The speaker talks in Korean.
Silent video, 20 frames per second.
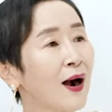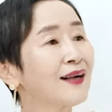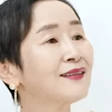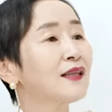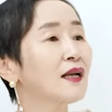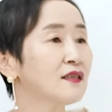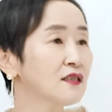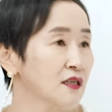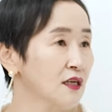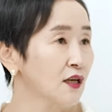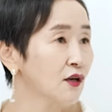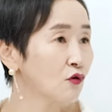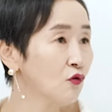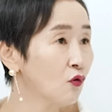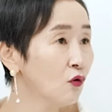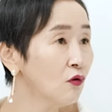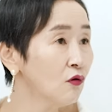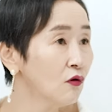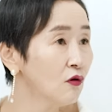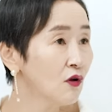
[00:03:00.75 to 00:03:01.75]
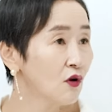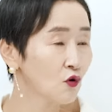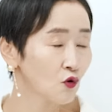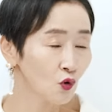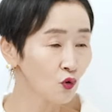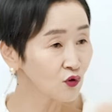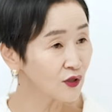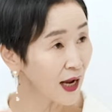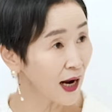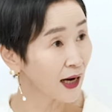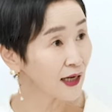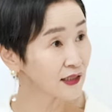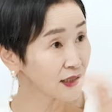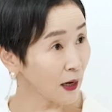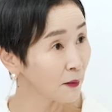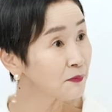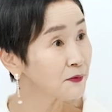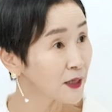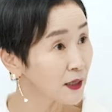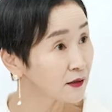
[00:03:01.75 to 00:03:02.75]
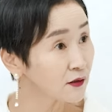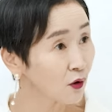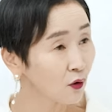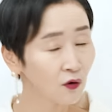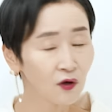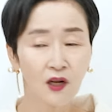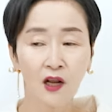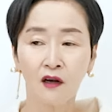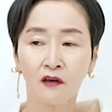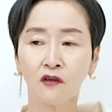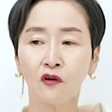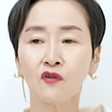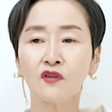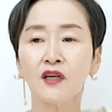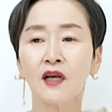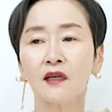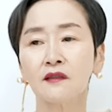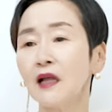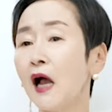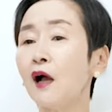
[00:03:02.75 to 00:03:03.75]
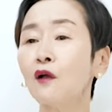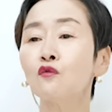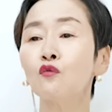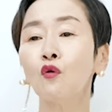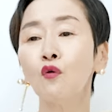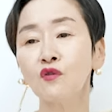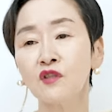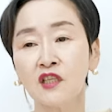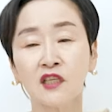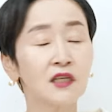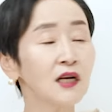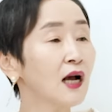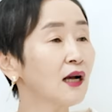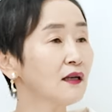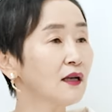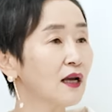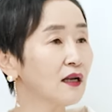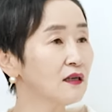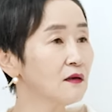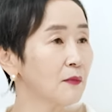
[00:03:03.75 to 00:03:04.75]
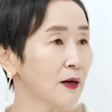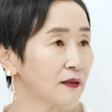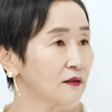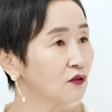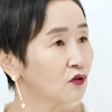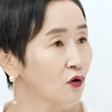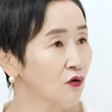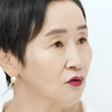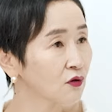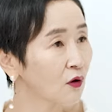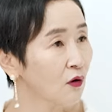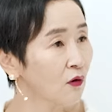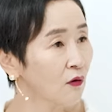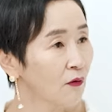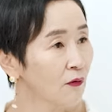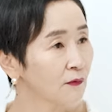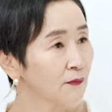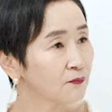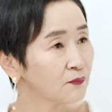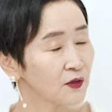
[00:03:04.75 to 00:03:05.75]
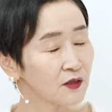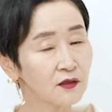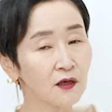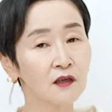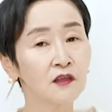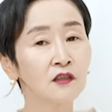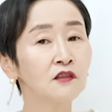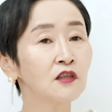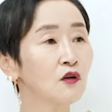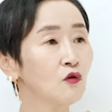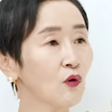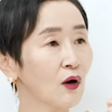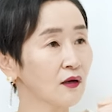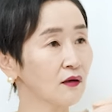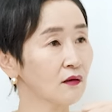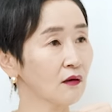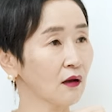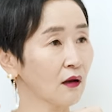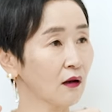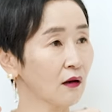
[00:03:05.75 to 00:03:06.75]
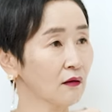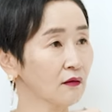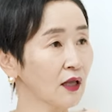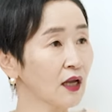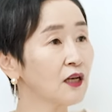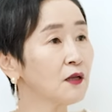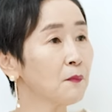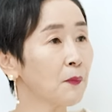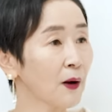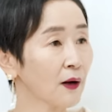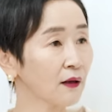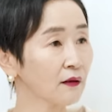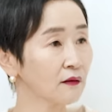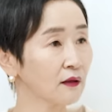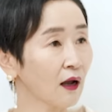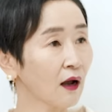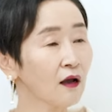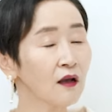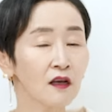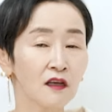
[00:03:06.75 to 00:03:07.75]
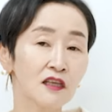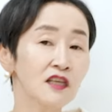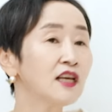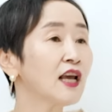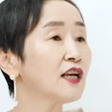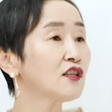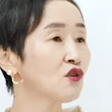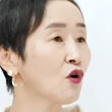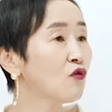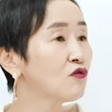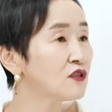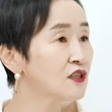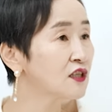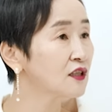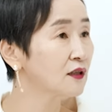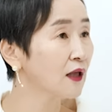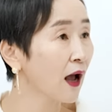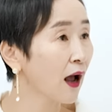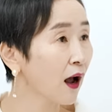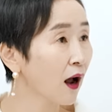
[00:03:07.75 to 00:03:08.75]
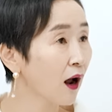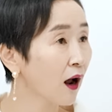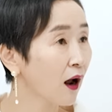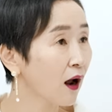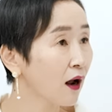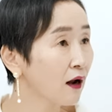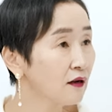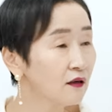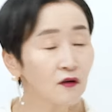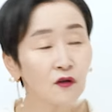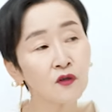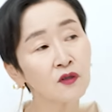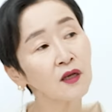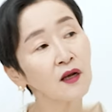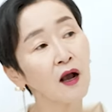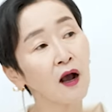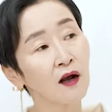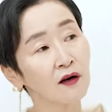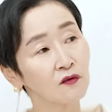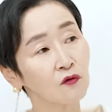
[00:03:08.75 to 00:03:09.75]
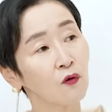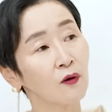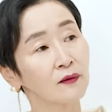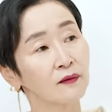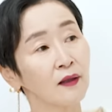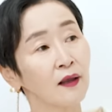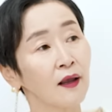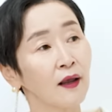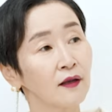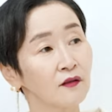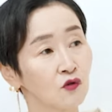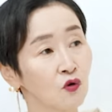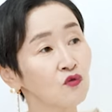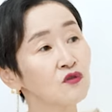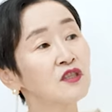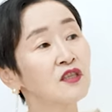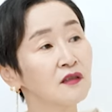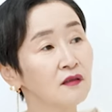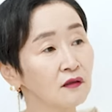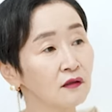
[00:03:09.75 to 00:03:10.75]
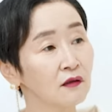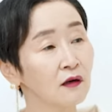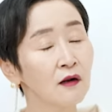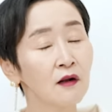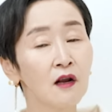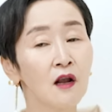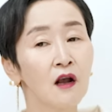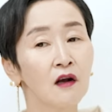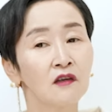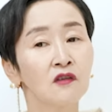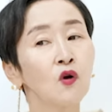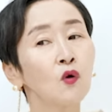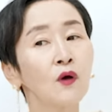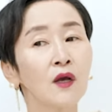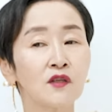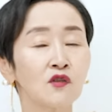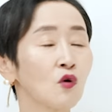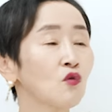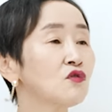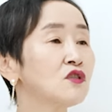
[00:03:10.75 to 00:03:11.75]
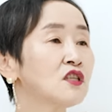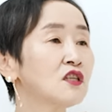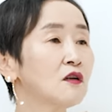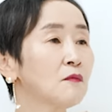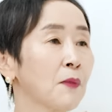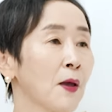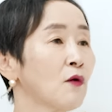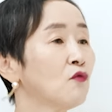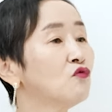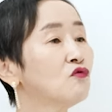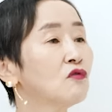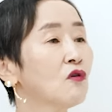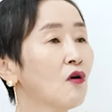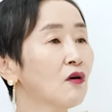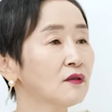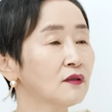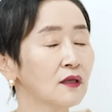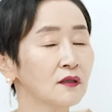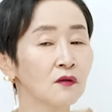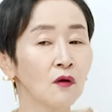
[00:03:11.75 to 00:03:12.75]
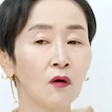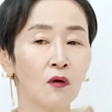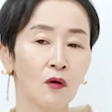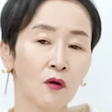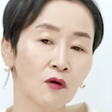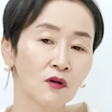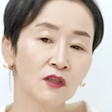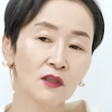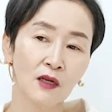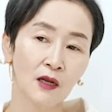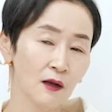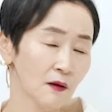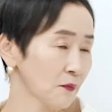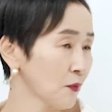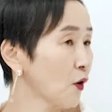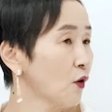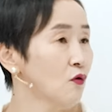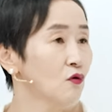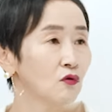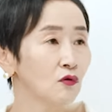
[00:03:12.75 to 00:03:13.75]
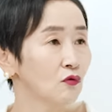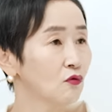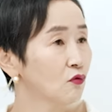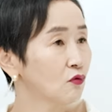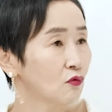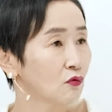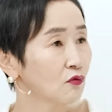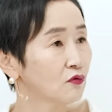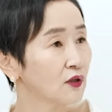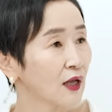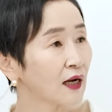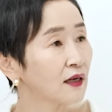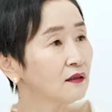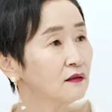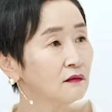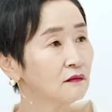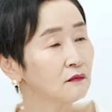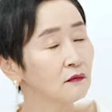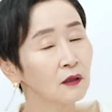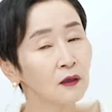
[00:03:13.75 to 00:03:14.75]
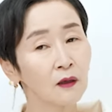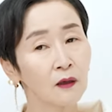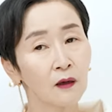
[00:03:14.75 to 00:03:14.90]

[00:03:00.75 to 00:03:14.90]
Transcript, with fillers: 왕따시키고 용산까지 합세해서 그러니까 나도 친한계를 만들어서 이제 그들과 이렇게 대립하겠다. 이게 정치다. 이렇게 생각하는 것 같아 음. 정치인들 그렇게 정치를 배우는 것 같아서 별로 나는